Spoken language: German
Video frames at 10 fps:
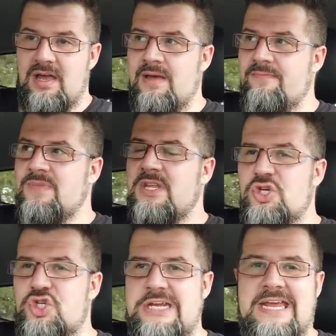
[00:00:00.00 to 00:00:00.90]
Ähm,
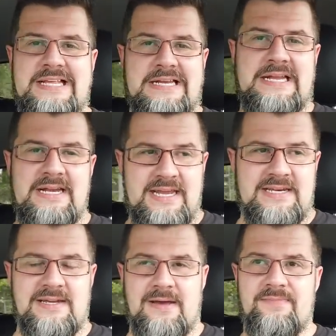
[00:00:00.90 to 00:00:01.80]
steht da, dann
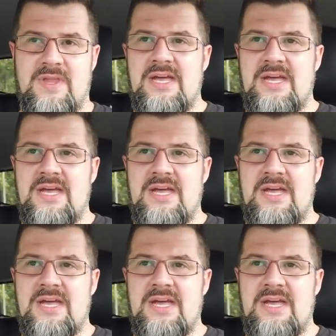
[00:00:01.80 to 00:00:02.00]
lädt er.